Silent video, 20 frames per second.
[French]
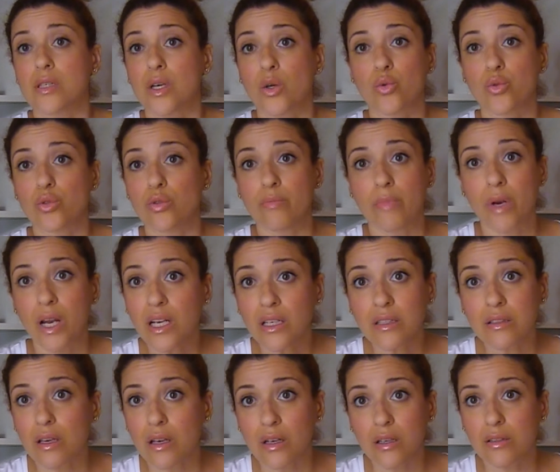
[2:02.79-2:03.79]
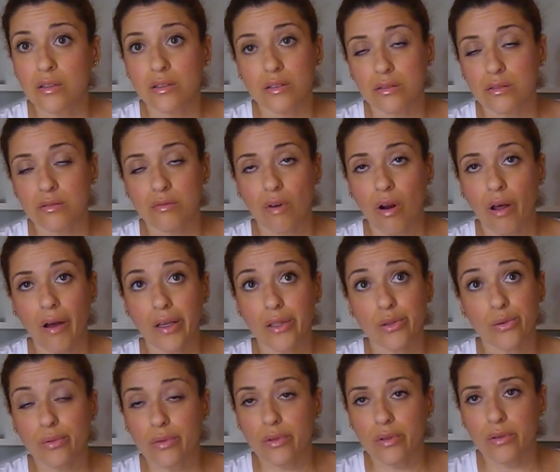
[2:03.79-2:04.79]
ça coûte une blinde, hein, donc voilà,
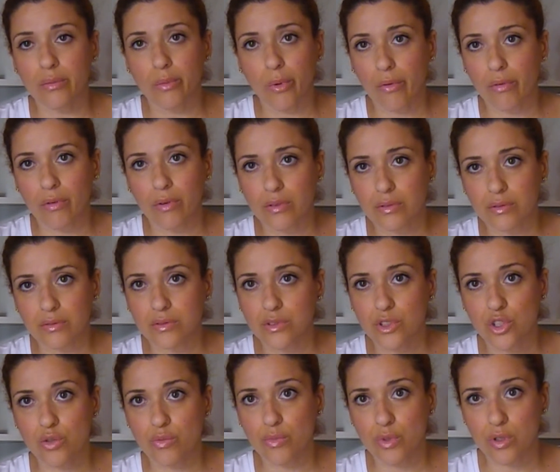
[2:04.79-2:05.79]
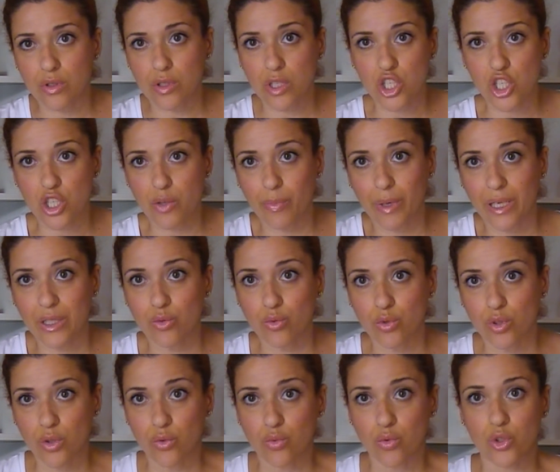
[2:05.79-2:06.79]
donc euh, bon, je achète pas tout
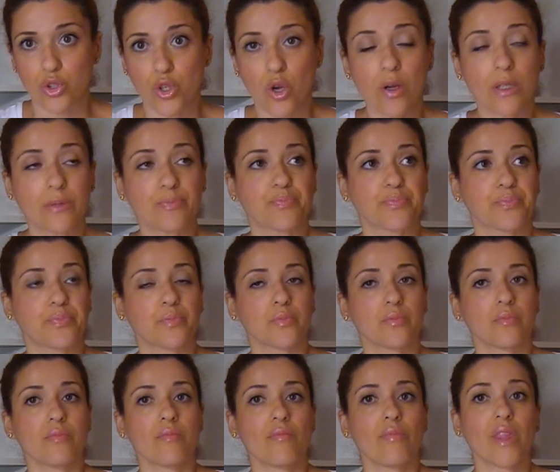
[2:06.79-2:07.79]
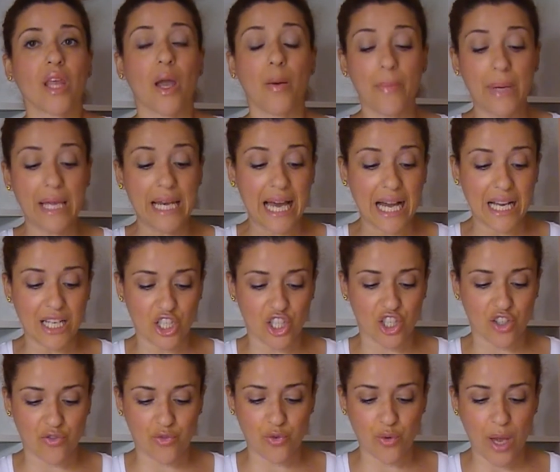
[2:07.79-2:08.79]
le temps, tout le temps. Hein. Mais là,
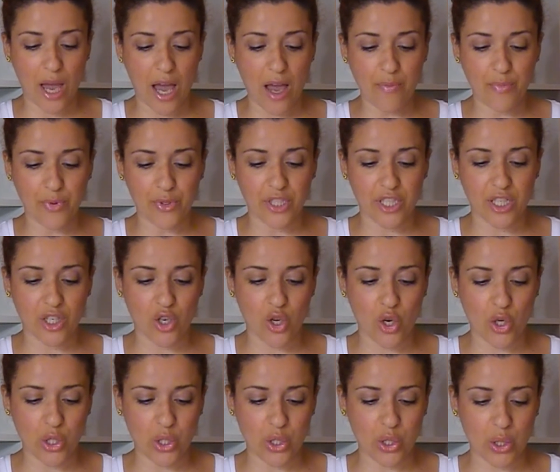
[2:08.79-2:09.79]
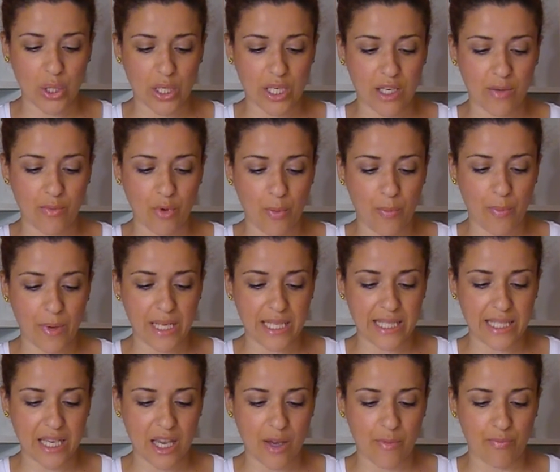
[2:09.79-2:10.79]
j'ai vu un petit gloss qui me
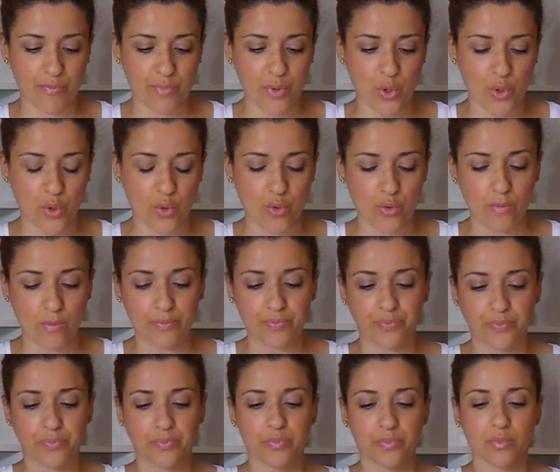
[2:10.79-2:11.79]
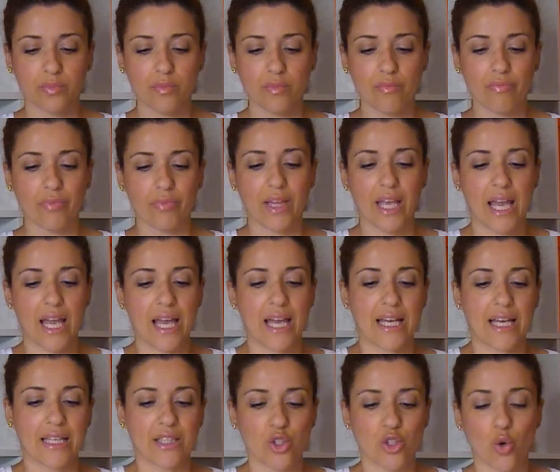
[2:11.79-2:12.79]
plaisait beaucoup.
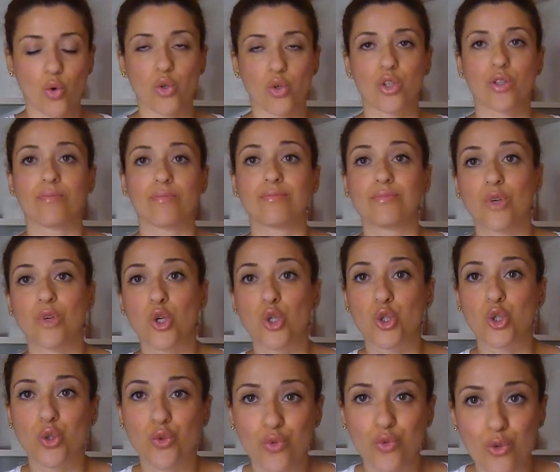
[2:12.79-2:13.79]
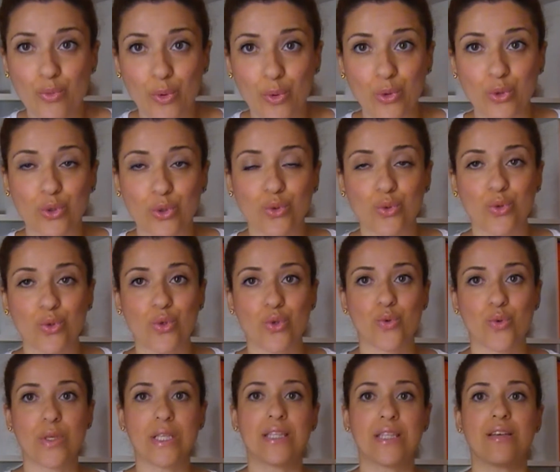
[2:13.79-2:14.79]
Donc, je vous le montre tout de
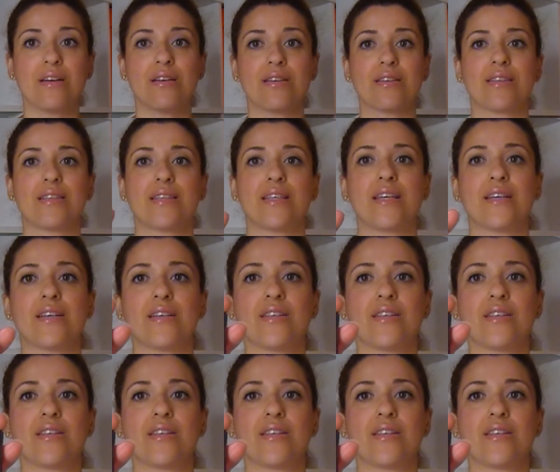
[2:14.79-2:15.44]
suite. C'est